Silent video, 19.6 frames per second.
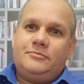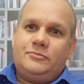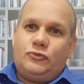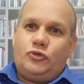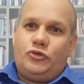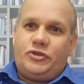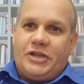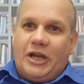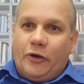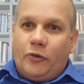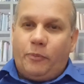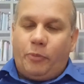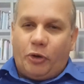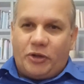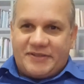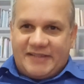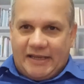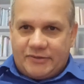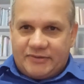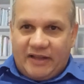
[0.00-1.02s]
Outro dia no
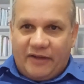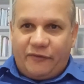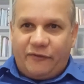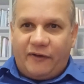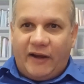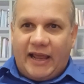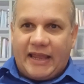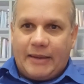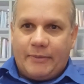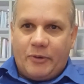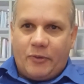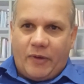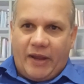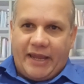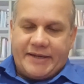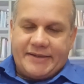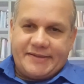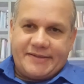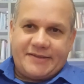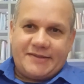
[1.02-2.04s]
processo da Fly
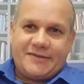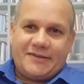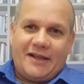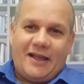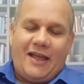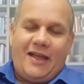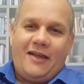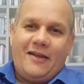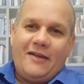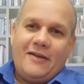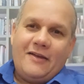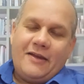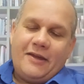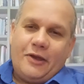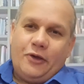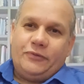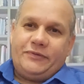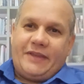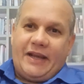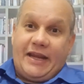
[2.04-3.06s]
Emirates, né?
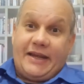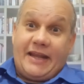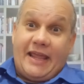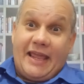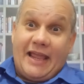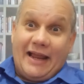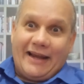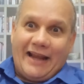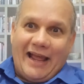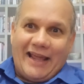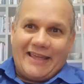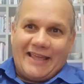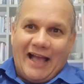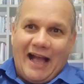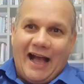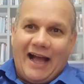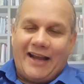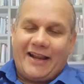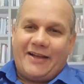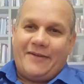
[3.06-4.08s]
Eu treinei a
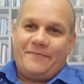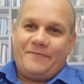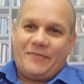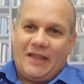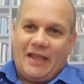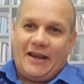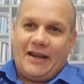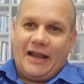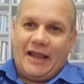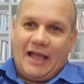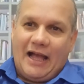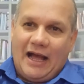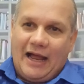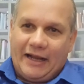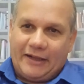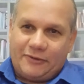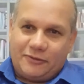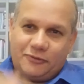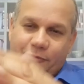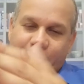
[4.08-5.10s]
Nayara, né?
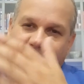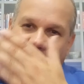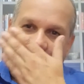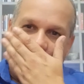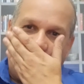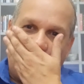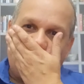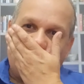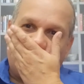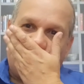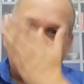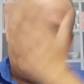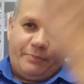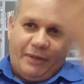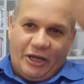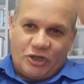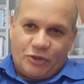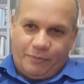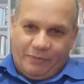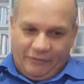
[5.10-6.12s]
Nayara, tudo bem? Ó, um
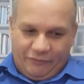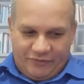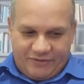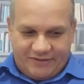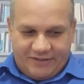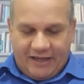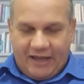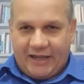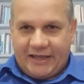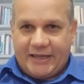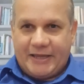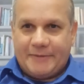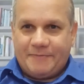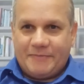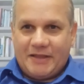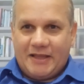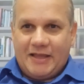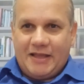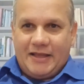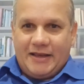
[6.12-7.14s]
beijo para você
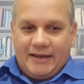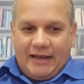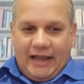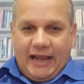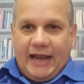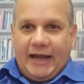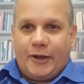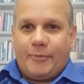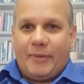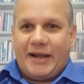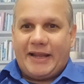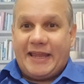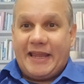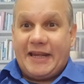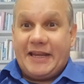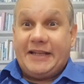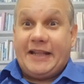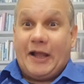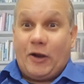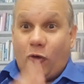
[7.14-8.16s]
aí. Nayara é uma
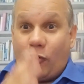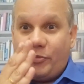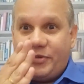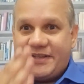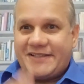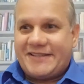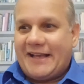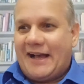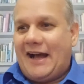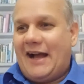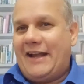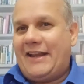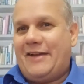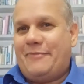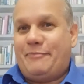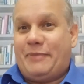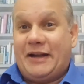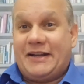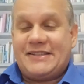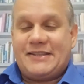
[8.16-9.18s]
querida, é
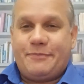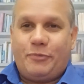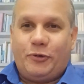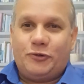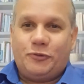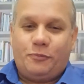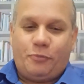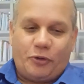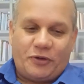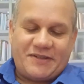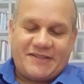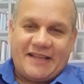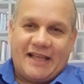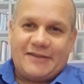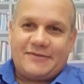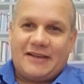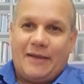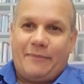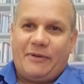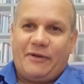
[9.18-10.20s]
comissária, participou do
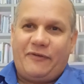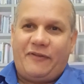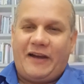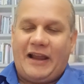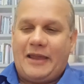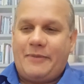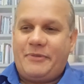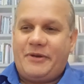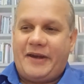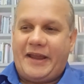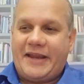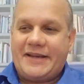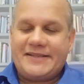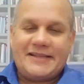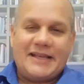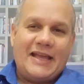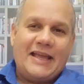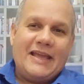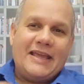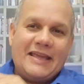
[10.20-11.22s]
processo lá para falar
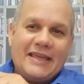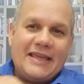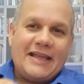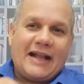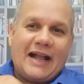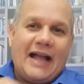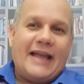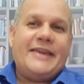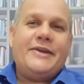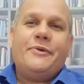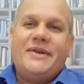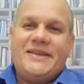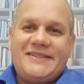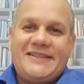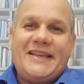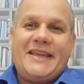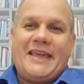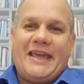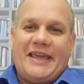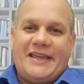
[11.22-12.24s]
Emirates e caiu
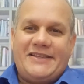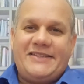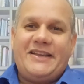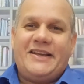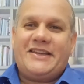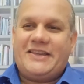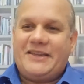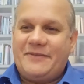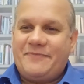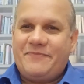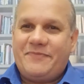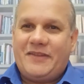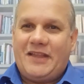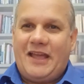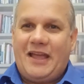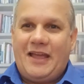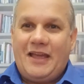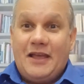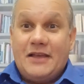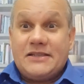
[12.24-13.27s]
esse case aqui,
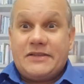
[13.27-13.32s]
né?